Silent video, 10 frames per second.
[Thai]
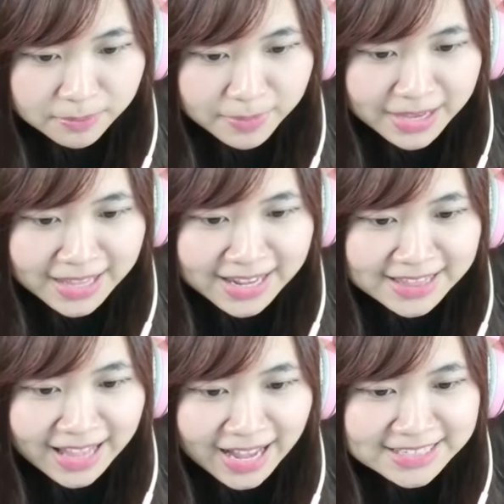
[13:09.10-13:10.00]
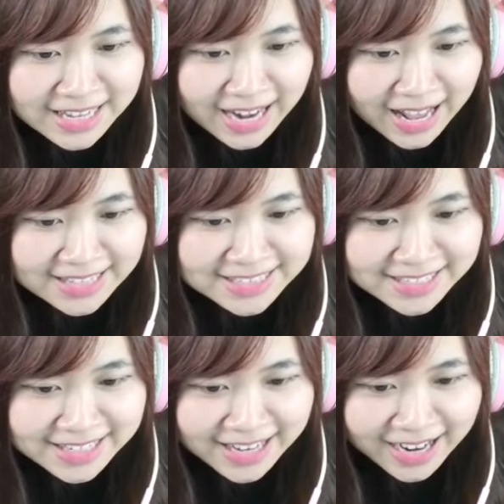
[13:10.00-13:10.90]
พี่ดิต้าฉลาดจัง
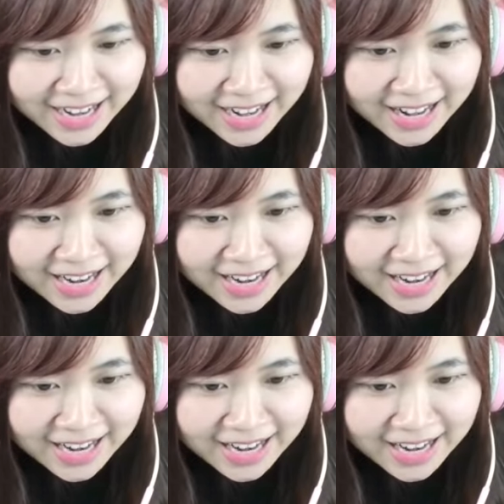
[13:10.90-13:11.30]
เลยค่ะอะ